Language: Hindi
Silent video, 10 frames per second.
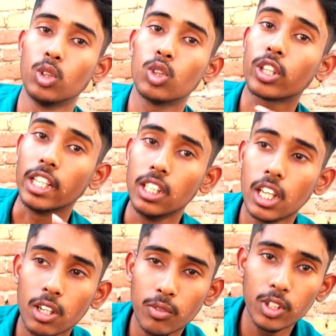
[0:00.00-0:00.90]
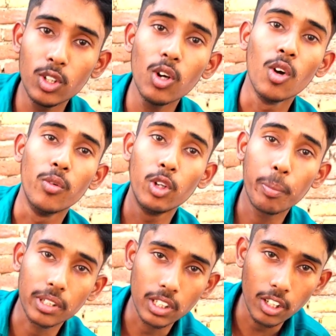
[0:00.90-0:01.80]
तो दोस्तों कैसी लगी वीडियो
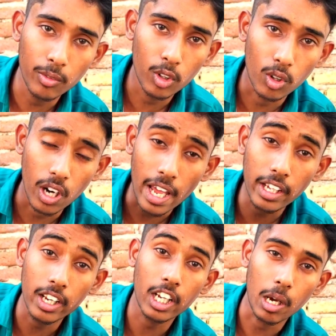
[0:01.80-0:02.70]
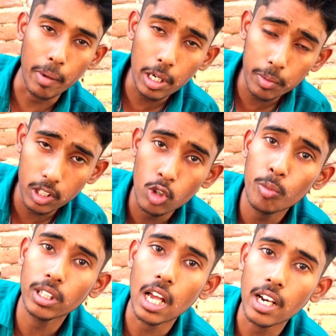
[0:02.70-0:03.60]
वीडियो पसंद है तो वीडियो को लाइक करें कमेंट में
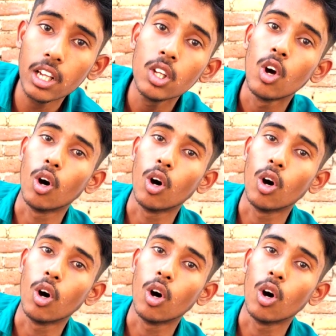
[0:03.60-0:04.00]
जरूर बताना